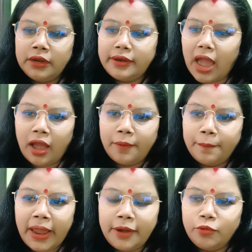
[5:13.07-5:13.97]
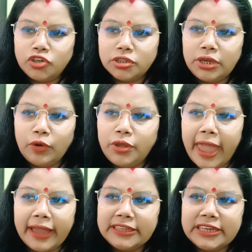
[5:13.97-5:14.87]
না ভাইয়ের বউয়ের সাথে ওই
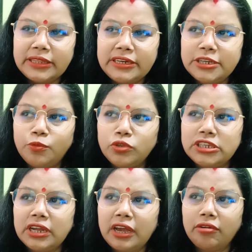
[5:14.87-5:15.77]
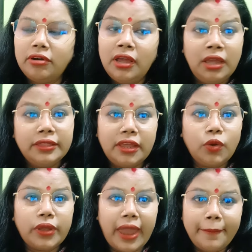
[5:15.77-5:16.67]
একই ছাদের নিচে বনছে না কারণ দেখো
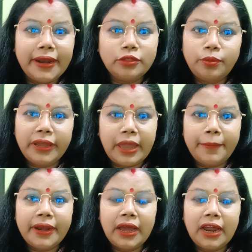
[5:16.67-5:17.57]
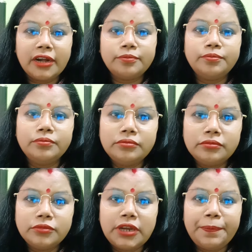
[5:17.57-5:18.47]
ক্যামেরা তো ভাই ক্যামেরা আর
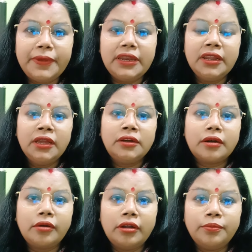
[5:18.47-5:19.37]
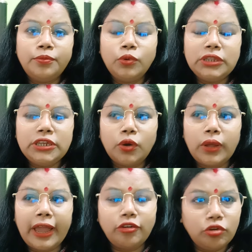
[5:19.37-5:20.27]
টেপির বৌদি
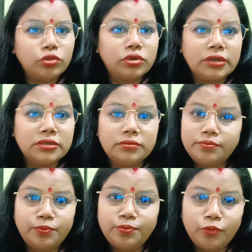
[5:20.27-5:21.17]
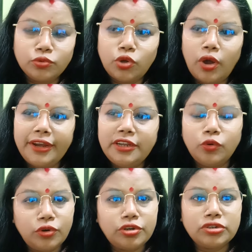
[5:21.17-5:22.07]
এখনও অতটা উক্ত হয়নি ও
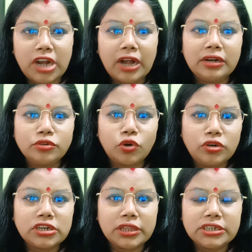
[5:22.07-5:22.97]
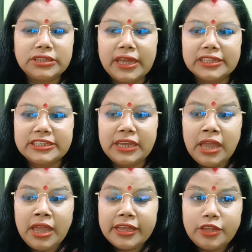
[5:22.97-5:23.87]
একটু সারা সরল সাদাসিদে আছে
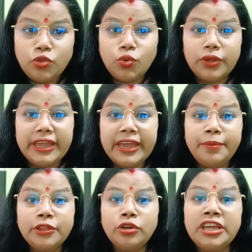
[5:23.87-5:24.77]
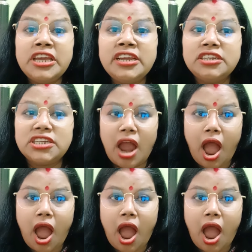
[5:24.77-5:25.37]
কিন্তু এর ভেতরে হিংসা